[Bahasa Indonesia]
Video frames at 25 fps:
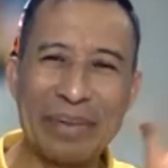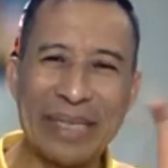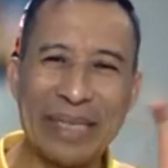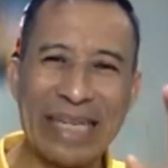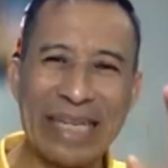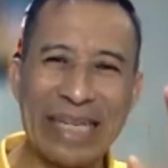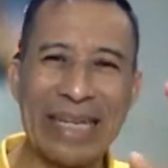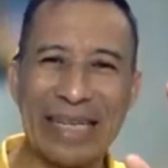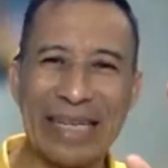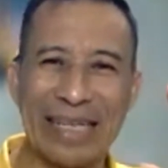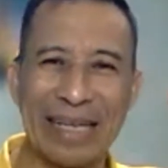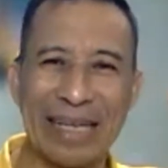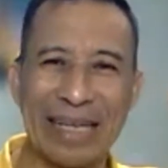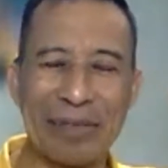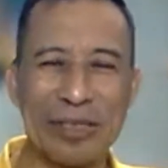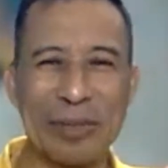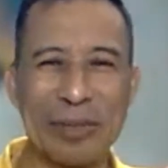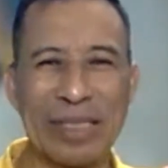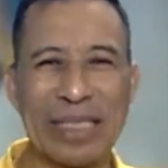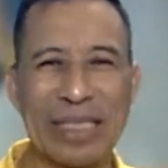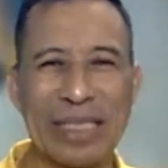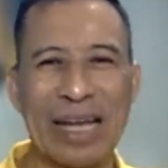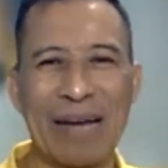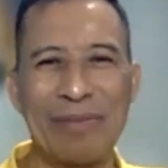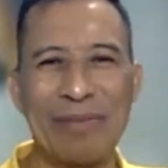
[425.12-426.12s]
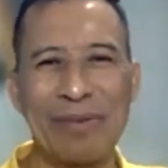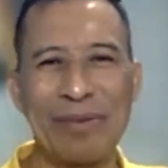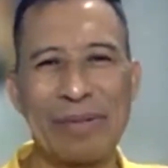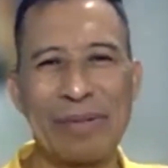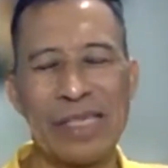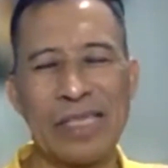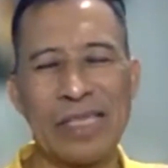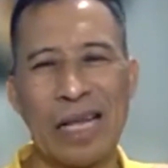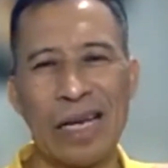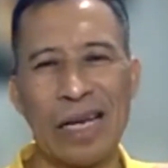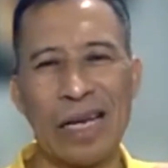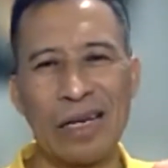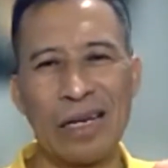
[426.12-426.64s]
lebih tinggi, tapi cuma 30
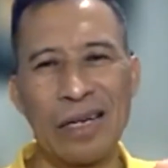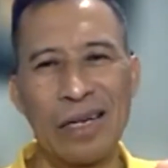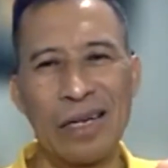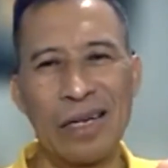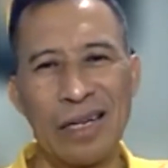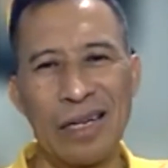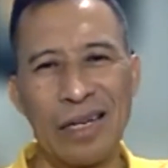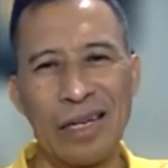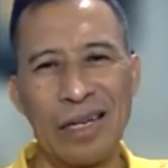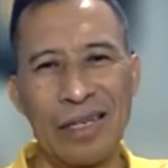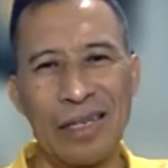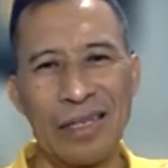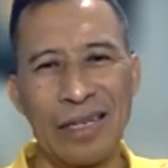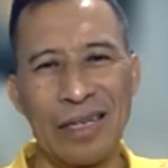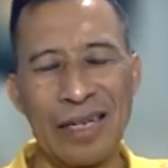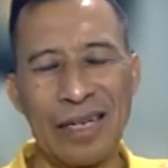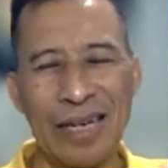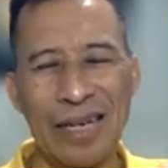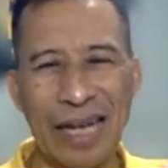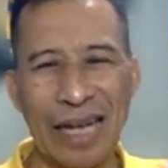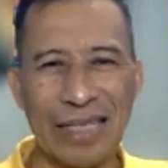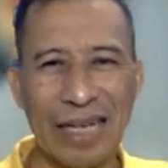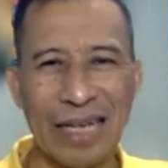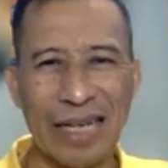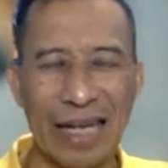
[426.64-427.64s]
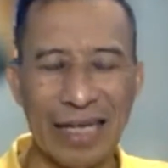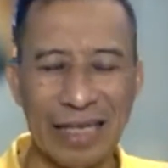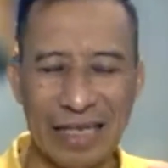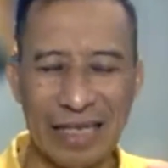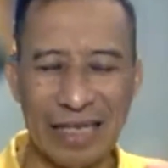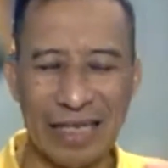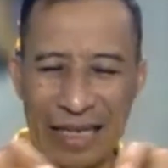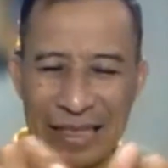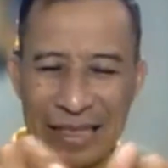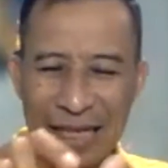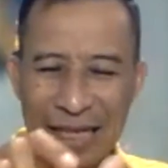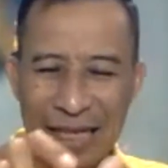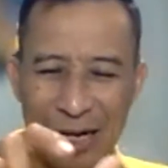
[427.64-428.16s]
persen. Jadi rata-rata
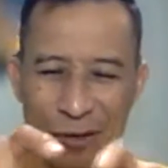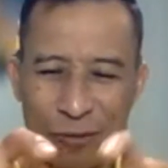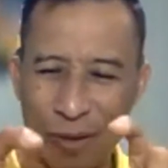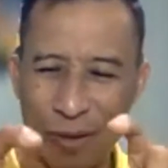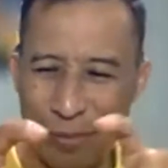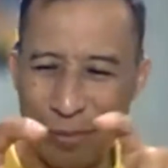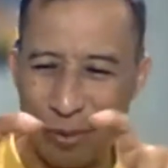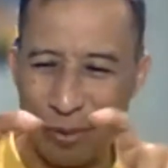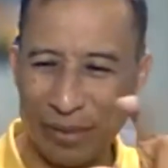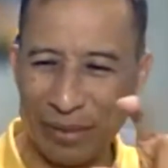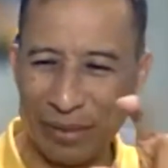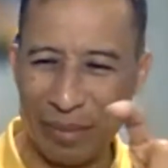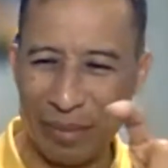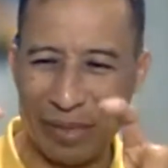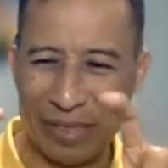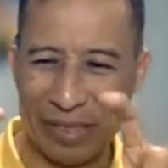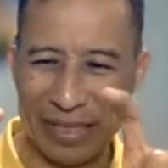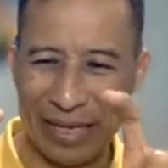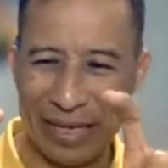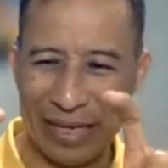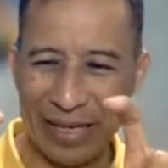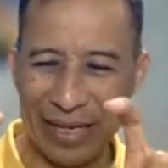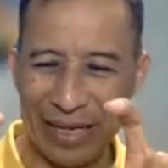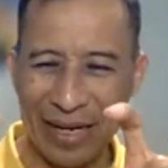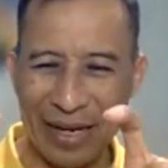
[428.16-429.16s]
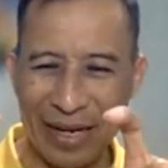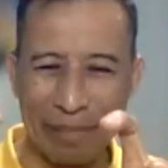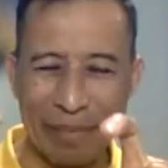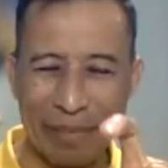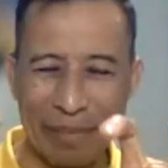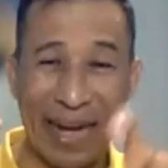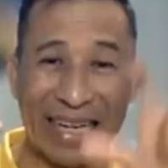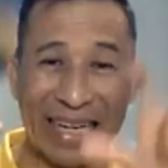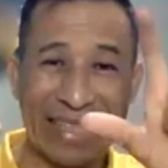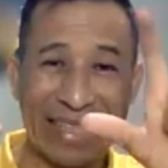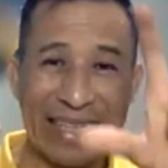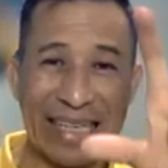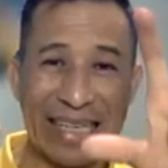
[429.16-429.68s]
sekitar 25 persen,
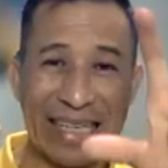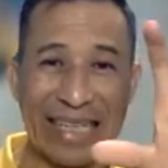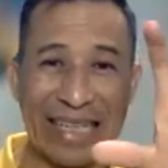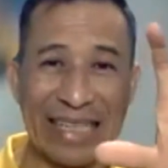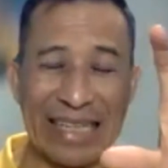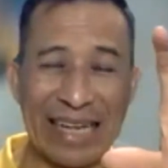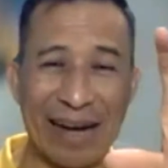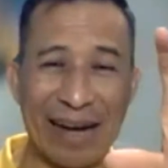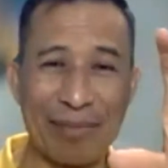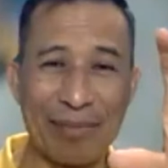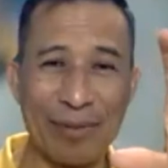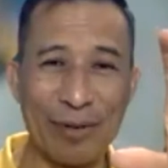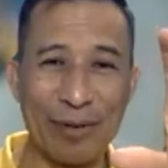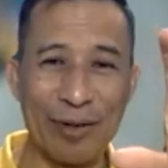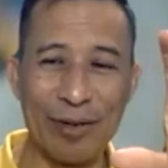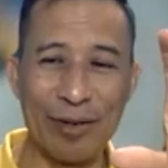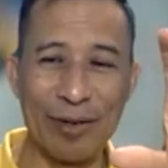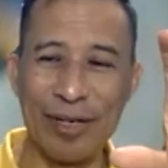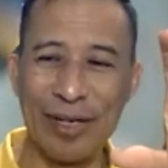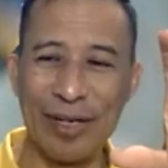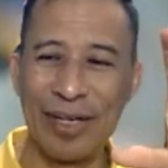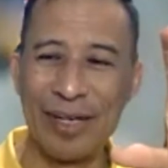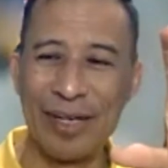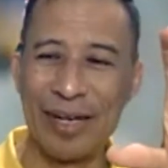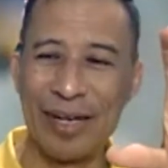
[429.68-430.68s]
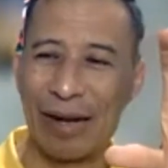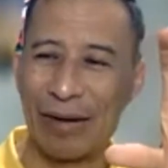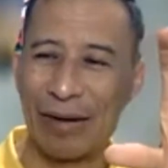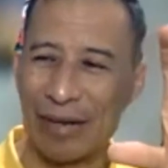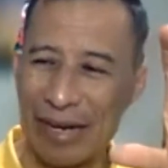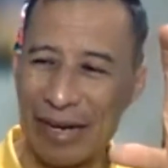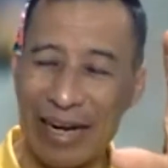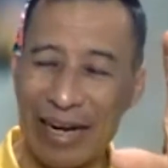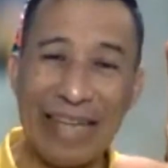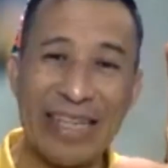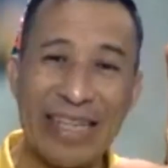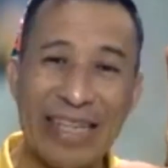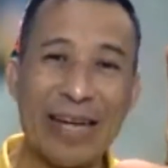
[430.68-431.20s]
paling tinggi 30, lalu
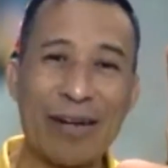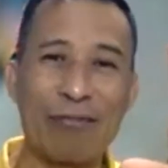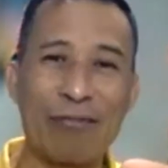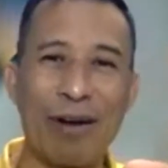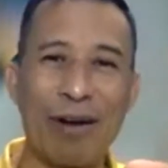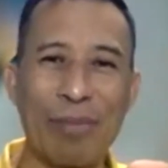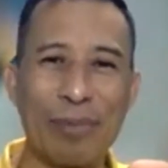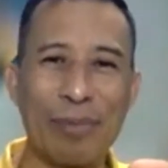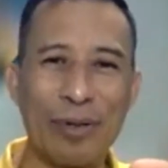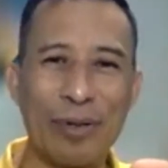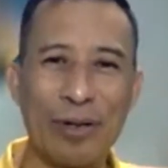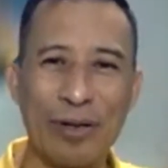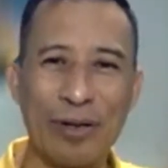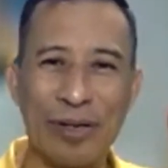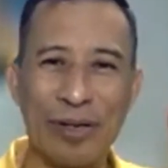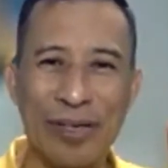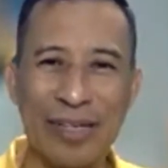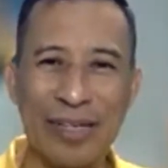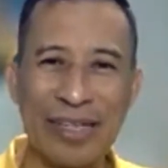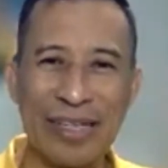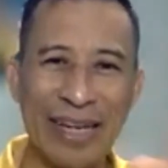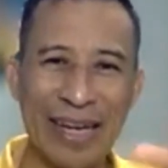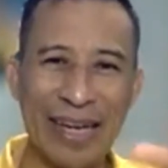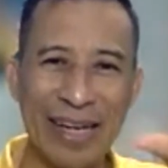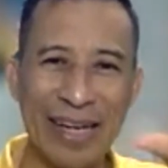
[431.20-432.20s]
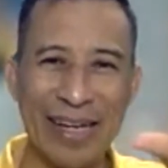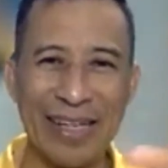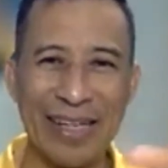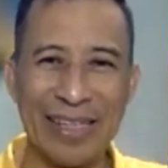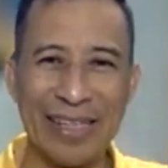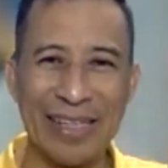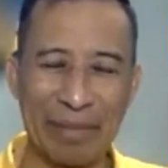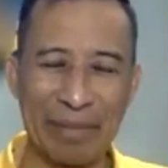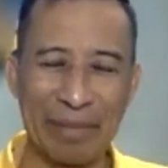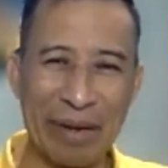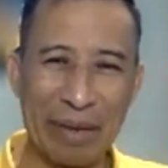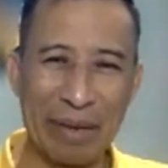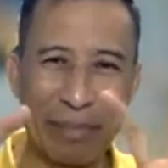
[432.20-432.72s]
rendahnya 20. Ya.
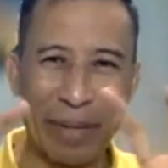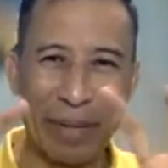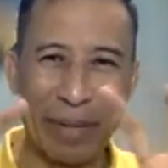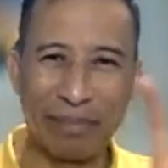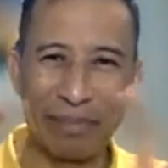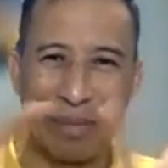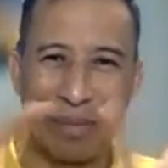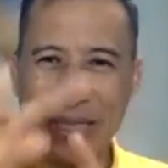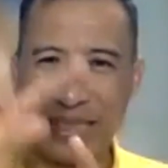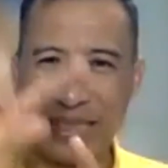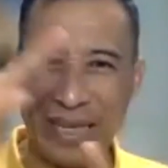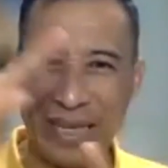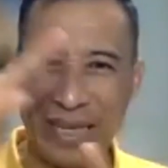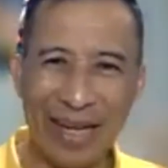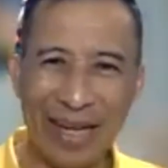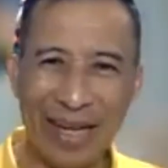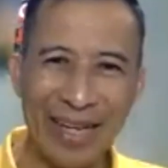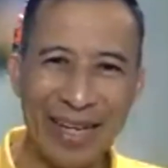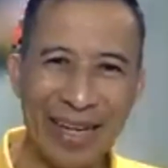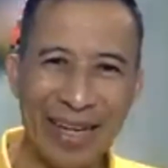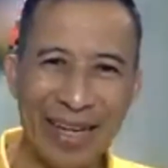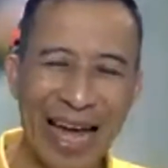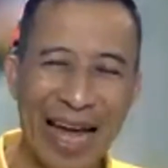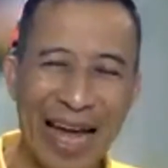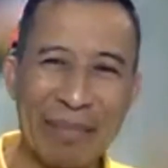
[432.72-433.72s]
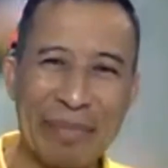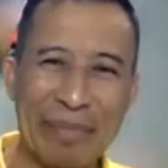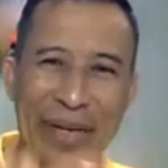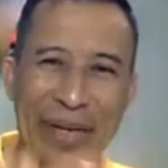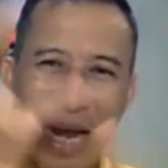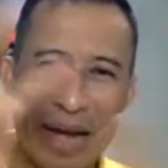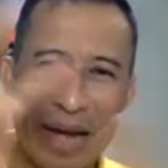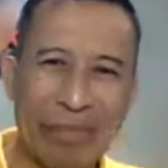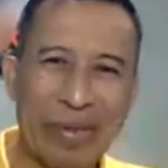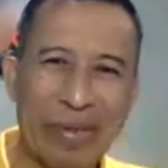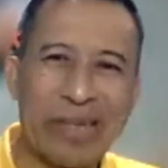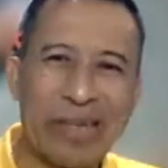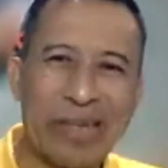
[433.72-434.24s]
Tapi empat-empatnya
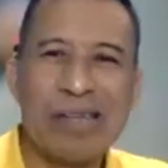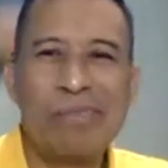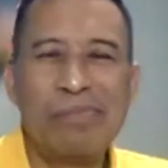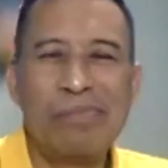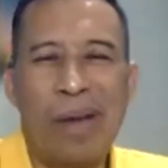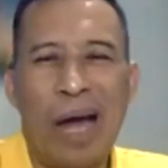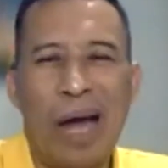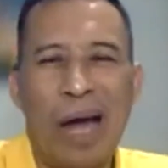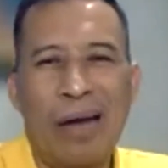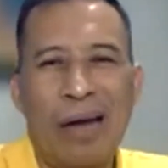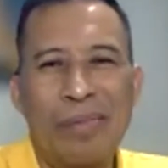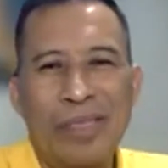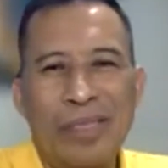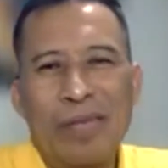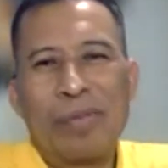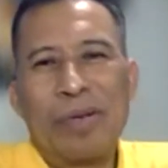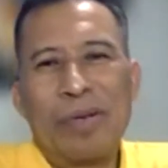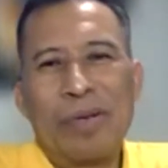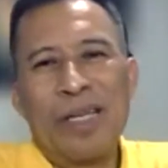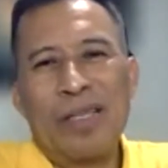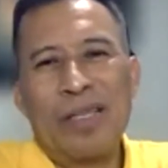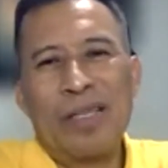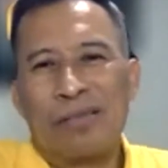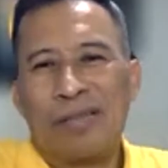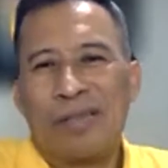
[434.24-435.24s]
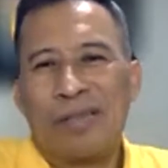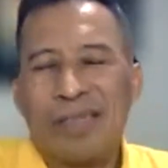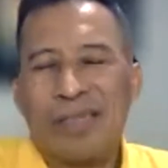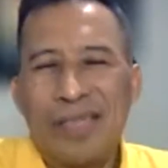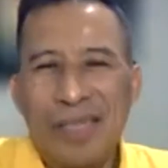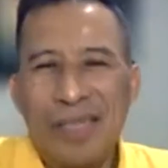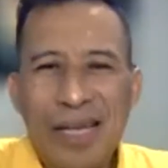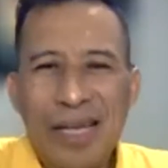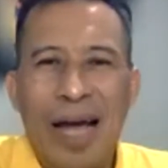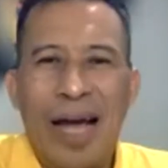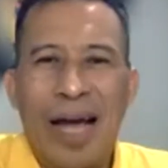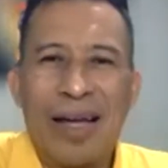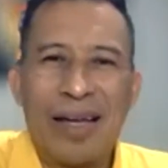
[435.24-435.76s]
hampir-hampir imbang. Bisa begitu.
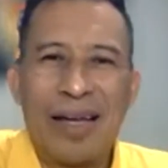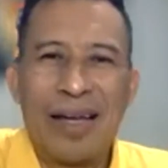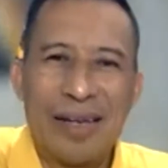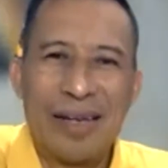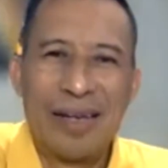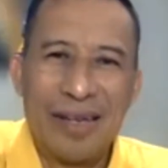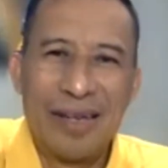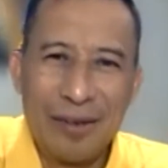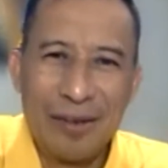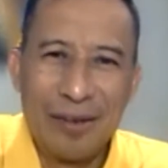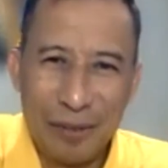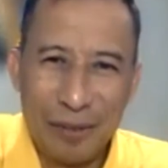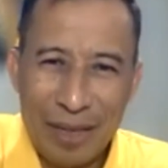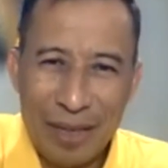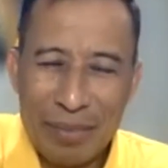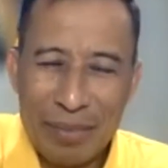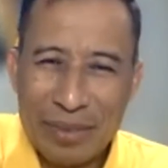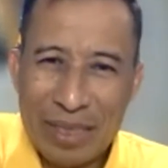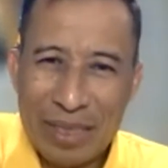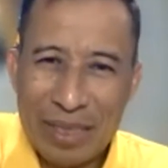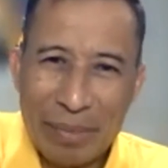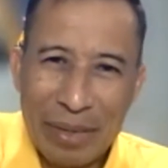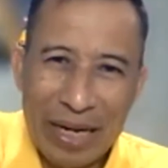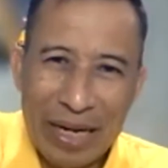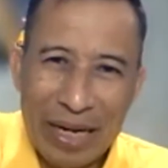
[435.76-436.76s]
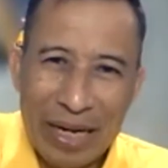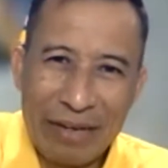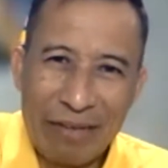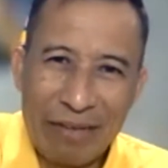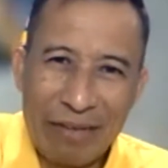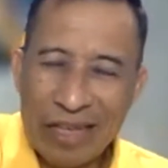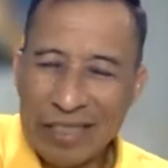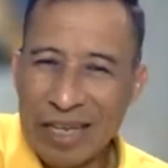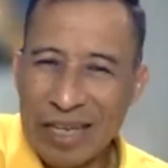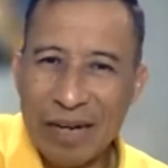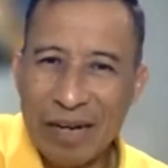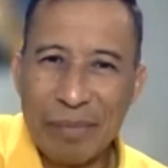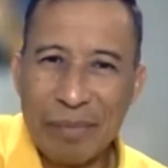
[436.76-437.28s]
Iya. Orang mencapai
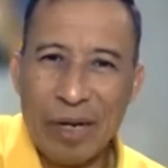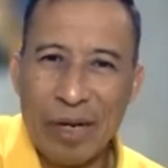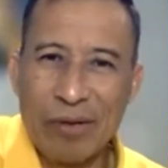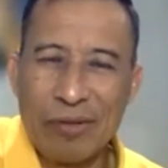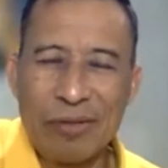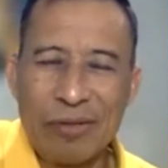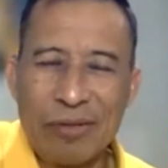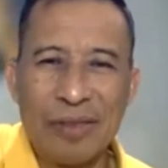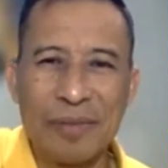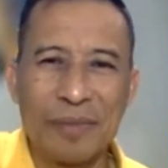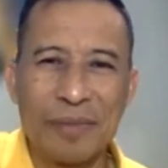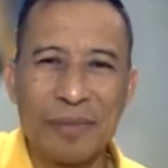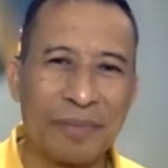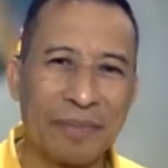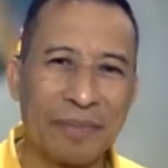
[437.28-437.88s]
kedewasaan penuh.